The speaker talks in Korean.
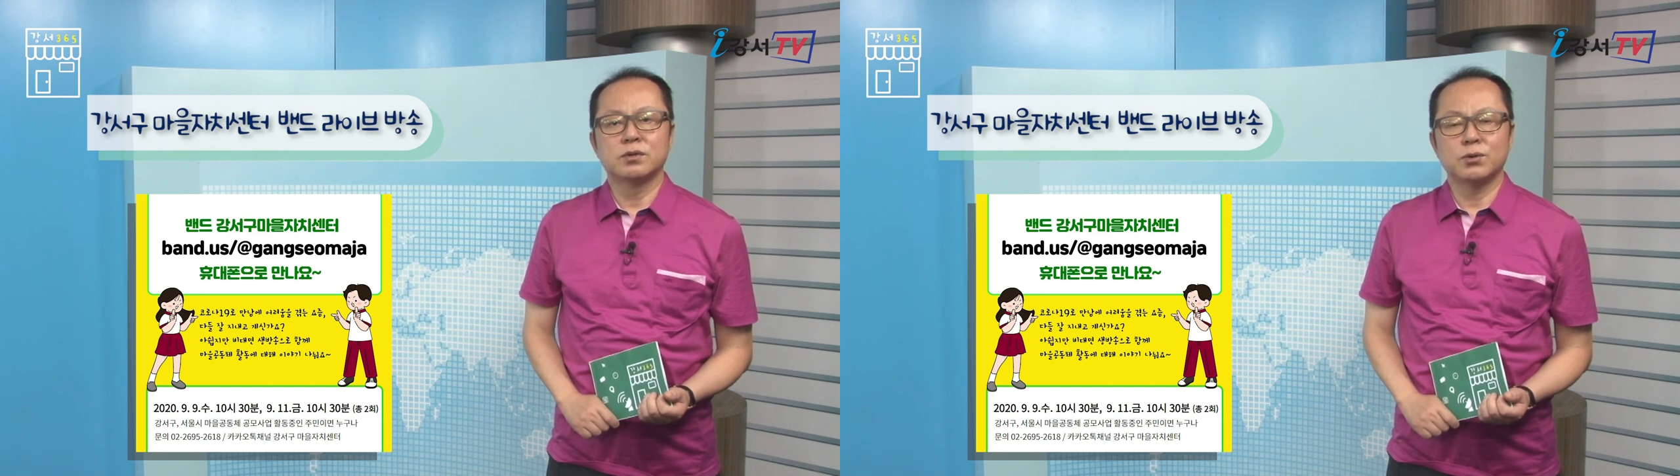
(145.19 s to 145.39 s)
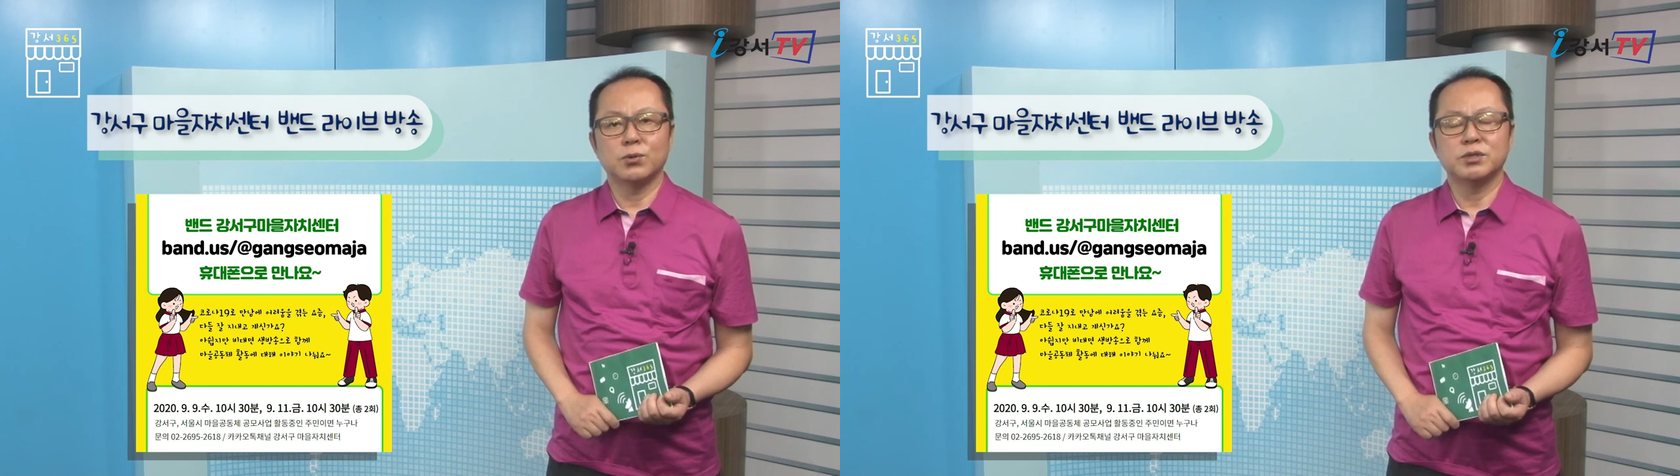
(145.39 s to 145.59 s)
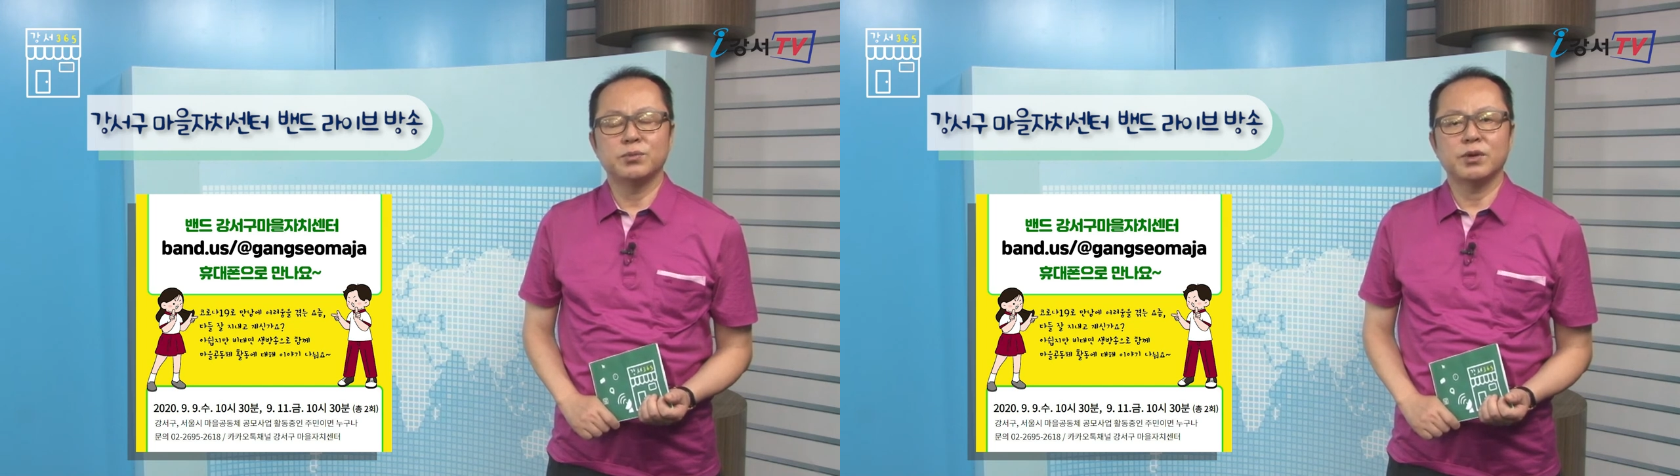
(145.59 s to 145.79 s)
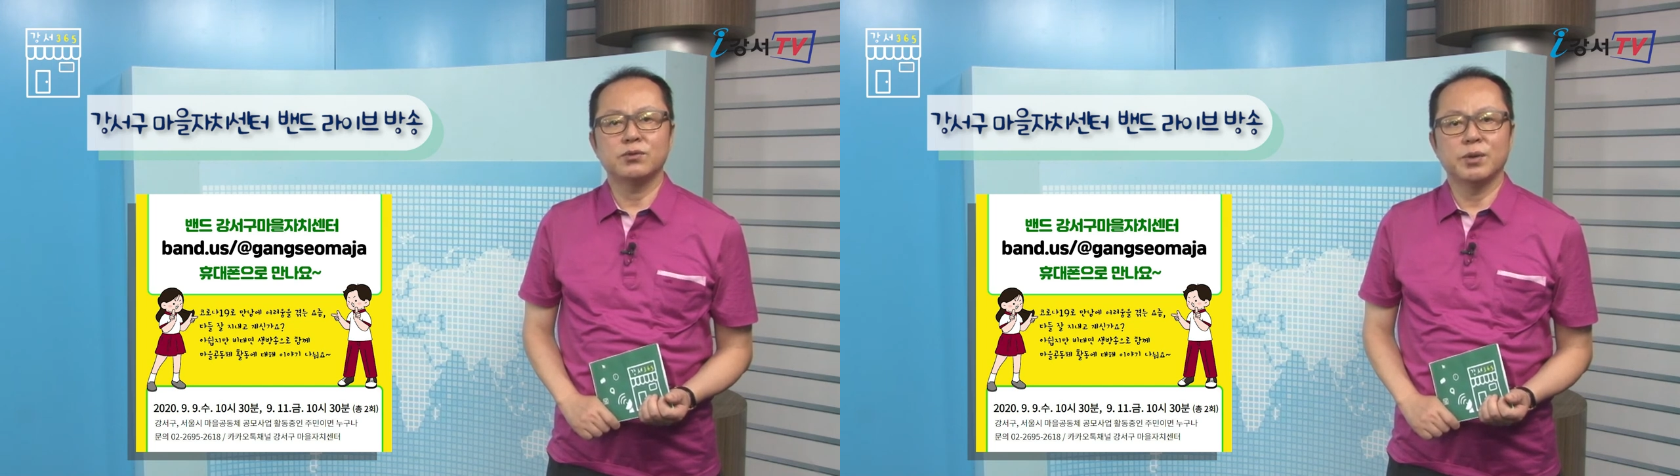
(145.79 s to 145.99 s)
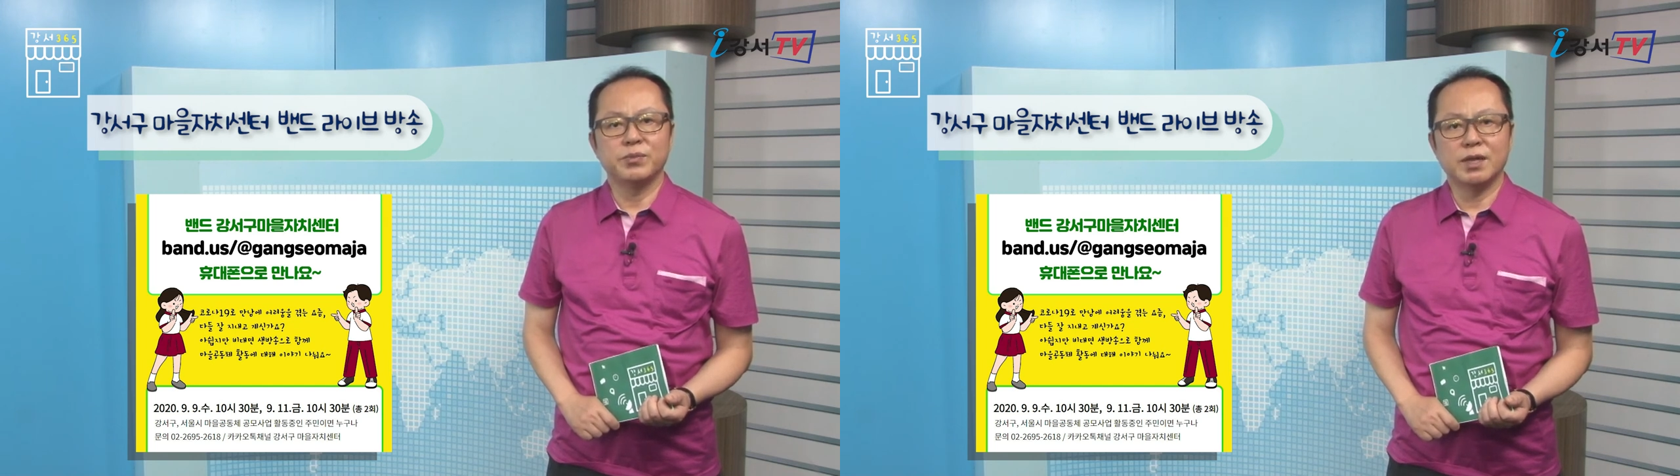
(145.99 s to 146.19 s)

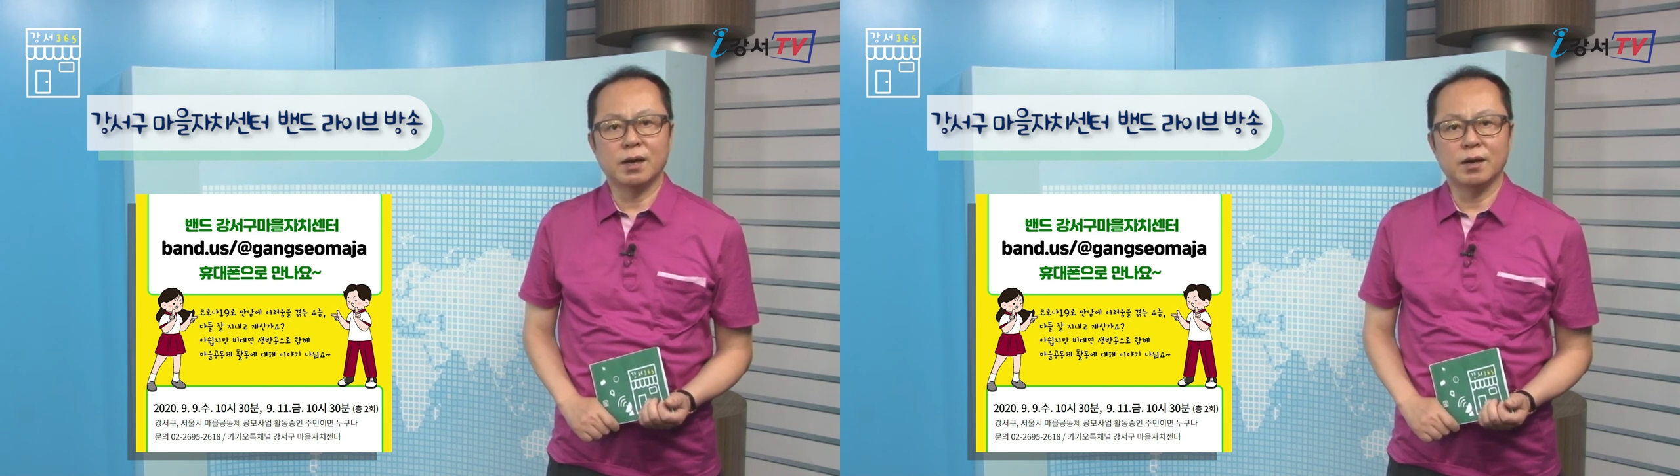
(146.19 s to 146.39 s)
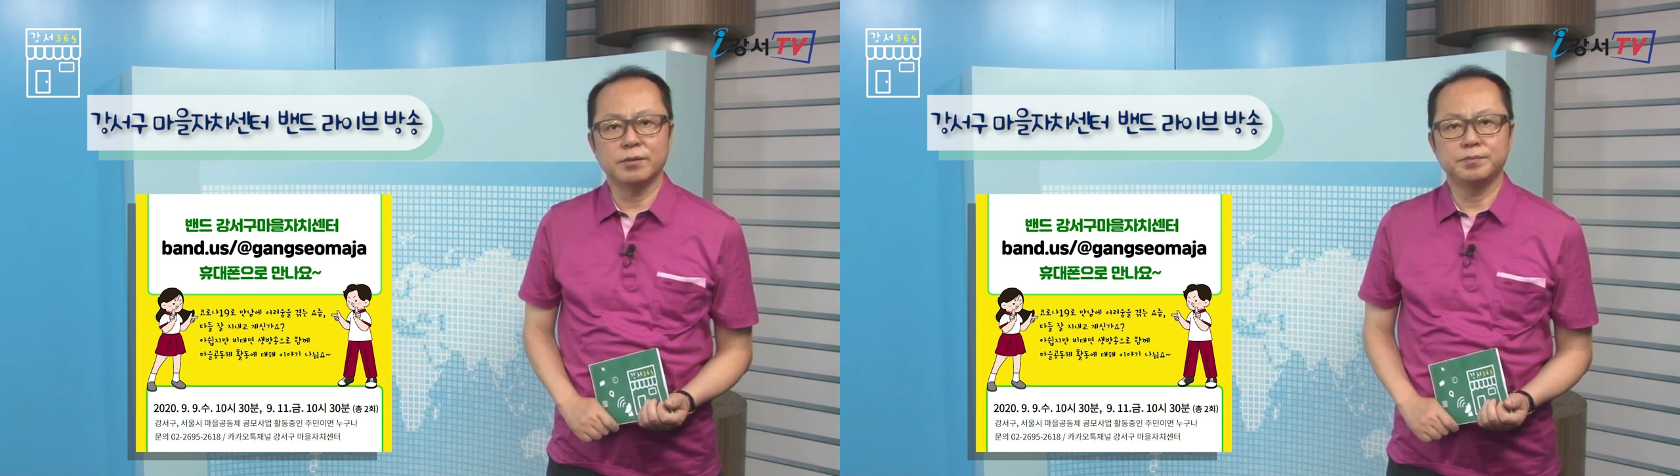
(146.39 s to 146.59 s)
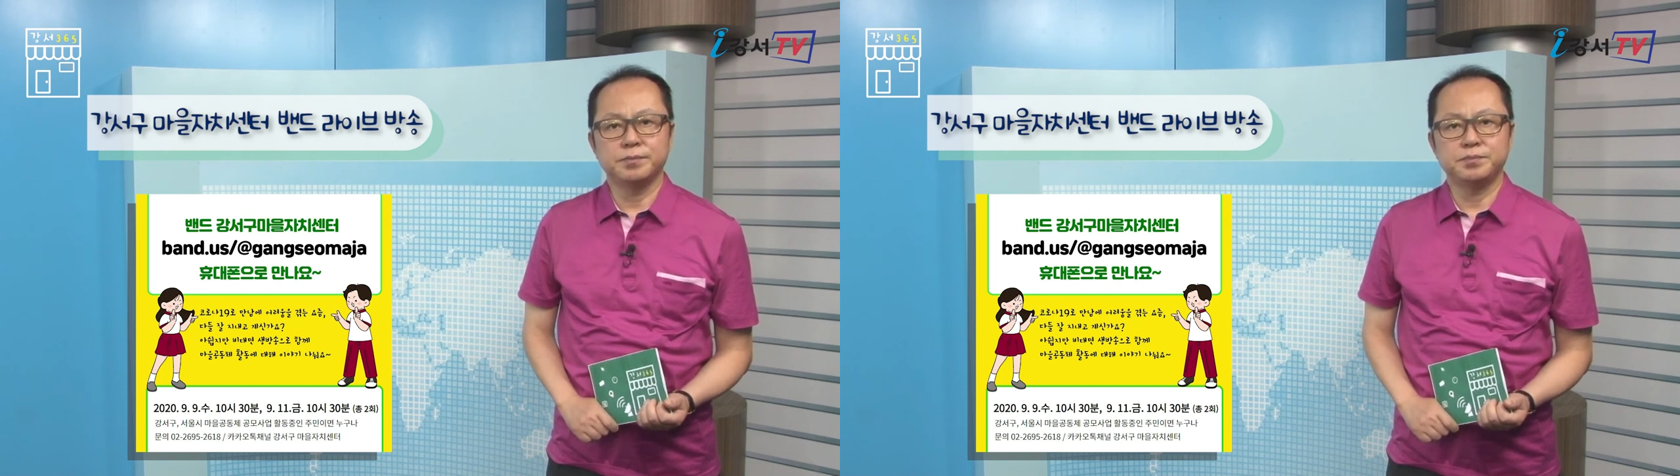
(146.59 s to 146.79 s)
들어오시면 됩니다.